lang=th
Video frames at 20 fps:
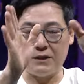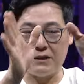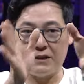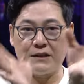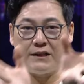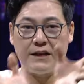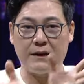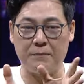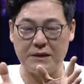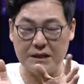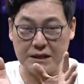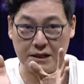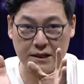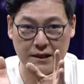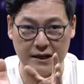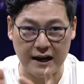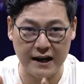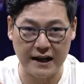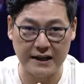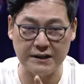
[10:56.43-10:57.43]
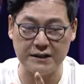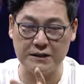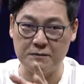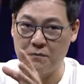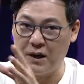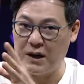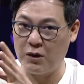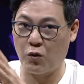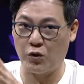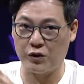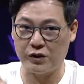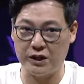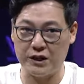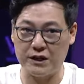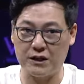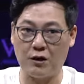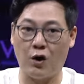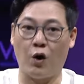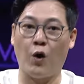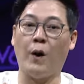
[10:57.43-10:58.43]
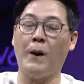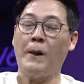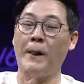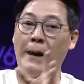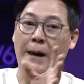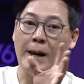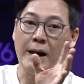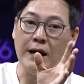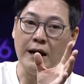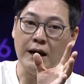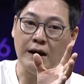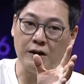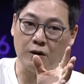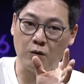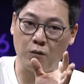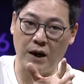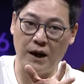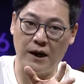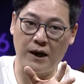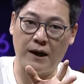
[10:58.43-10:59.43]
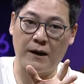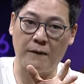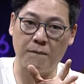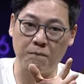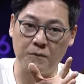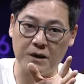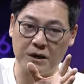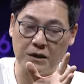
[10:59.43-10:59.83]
ถึงเนี่ยมันจะเกิดอะไรขึ้นเมื่อคนติดเกาะ หรือว่ามี